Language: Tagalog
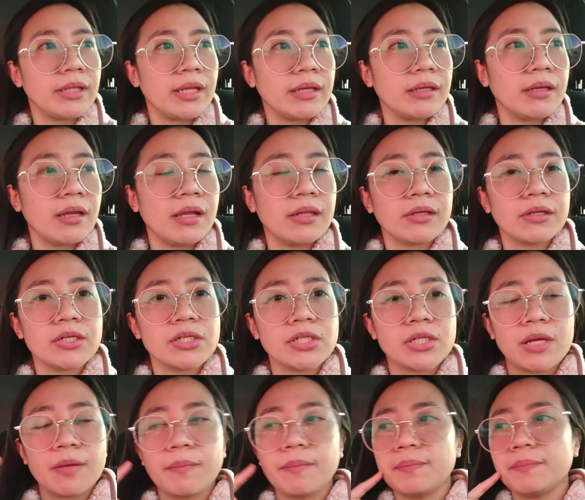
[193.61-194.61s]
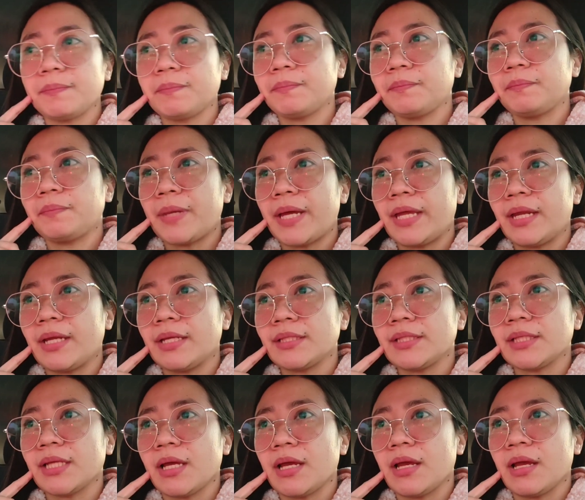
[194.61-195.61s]
$10 siya
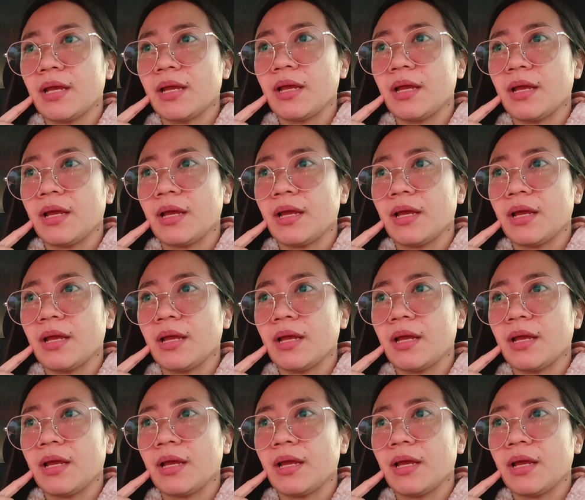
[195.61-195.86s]
para sa